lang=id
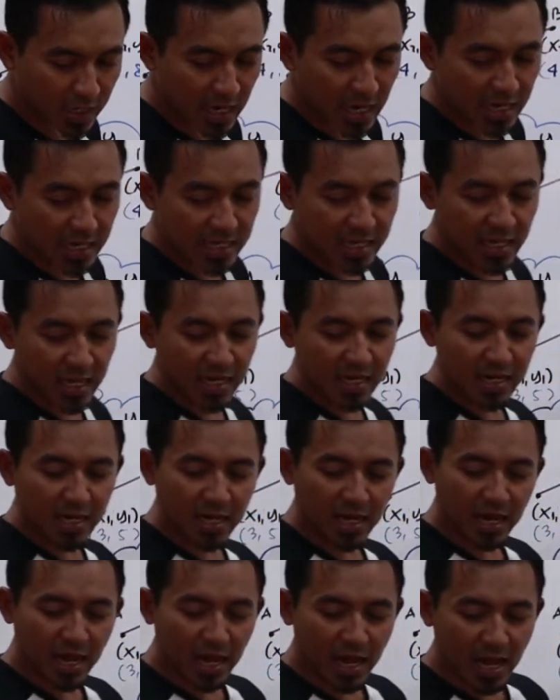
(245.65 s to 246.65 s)

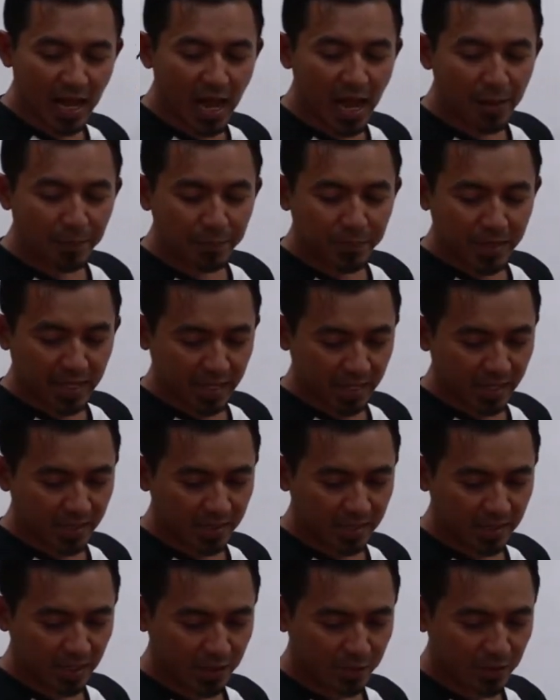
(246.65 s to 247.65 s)
gradien AB,
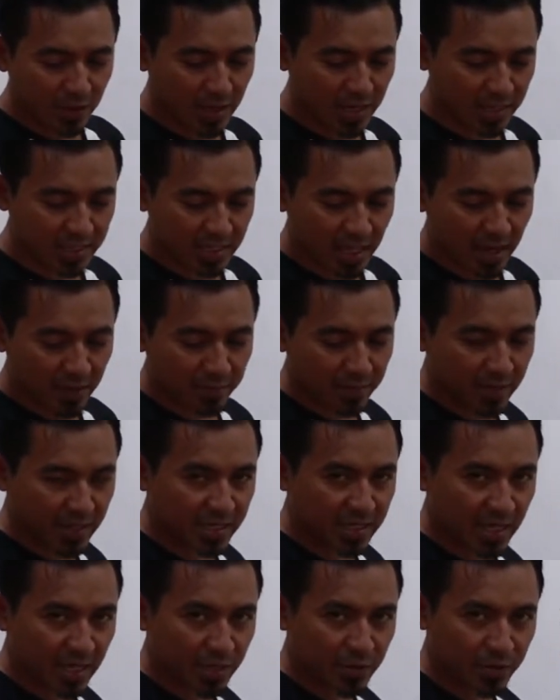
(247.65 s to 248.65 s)
itu garis
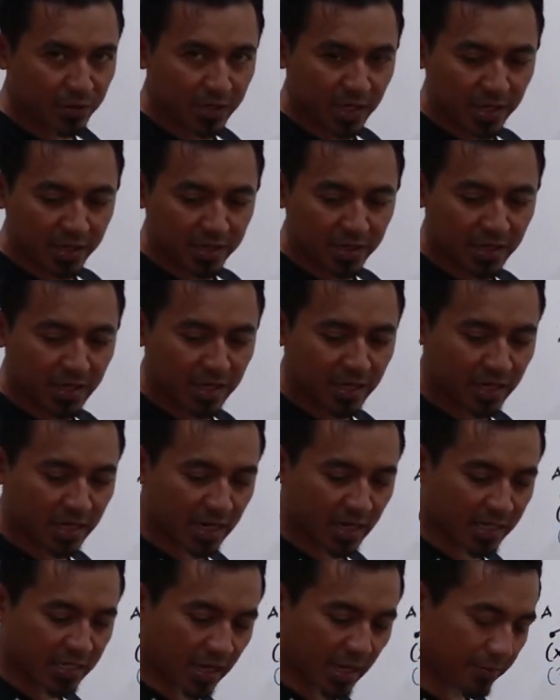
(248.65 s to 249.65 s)
AB-nya itu ya,
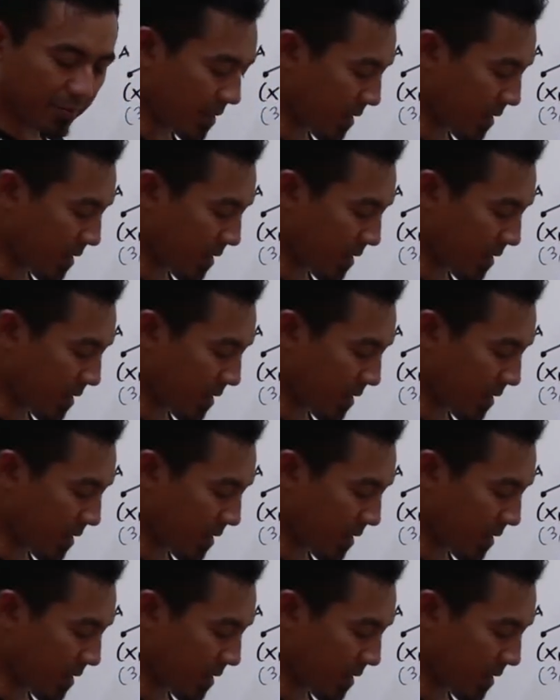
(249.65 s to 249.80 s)
gradien garis